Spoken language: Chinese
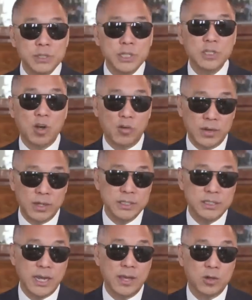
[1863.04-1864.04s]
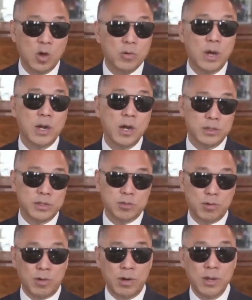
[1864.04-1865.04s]
地、搞房地产、搞广告的时
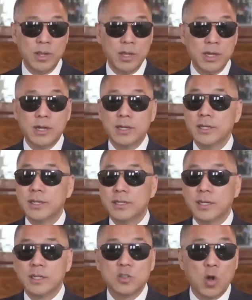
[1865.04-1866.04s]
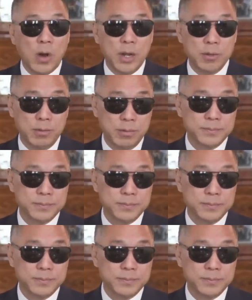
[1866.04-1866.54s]
候，和那个那个赵化勇。